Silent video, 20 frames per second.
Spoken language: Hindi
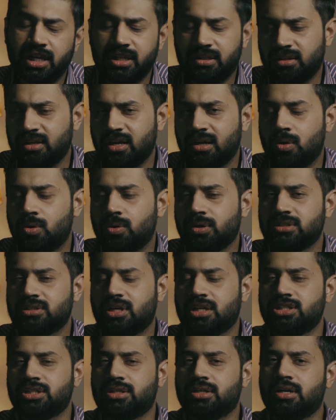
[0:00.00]
इतने लोग
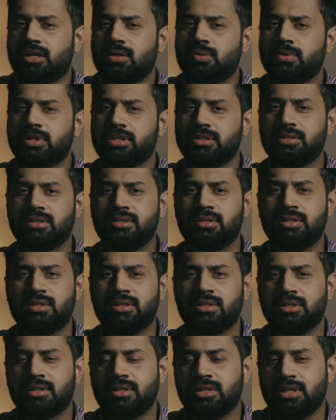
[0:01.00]
इसका शिकार हुए
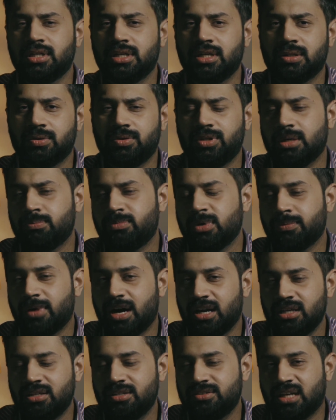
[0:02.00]
तो ये
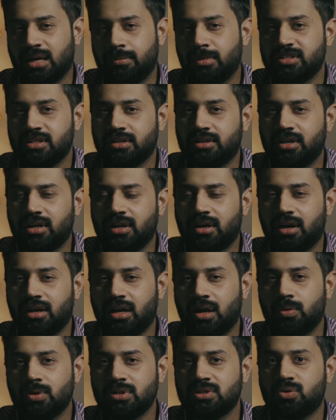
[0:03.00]
बीमारी जिसका मैं जिक्र कर
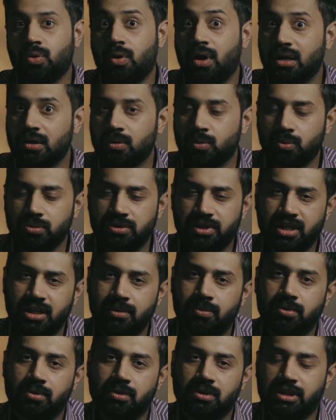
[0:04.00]
रहा हूँ इसको आलूदगी
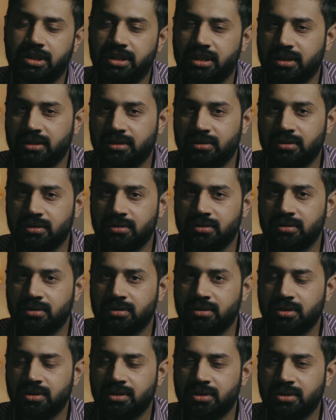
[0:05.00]
बोलते
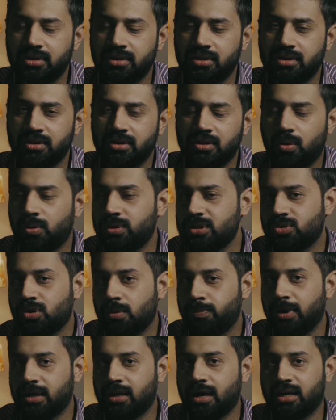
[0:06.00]
हैं और इसको
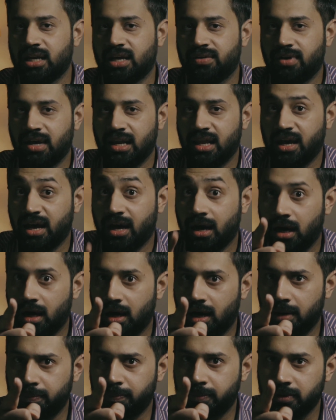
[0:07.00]
फैलाने वाले हैं
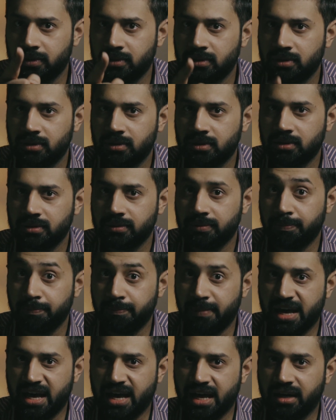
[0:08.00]
आप
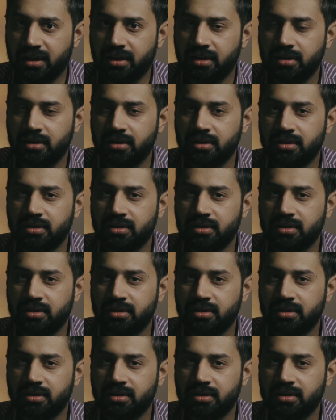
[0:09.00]
मैं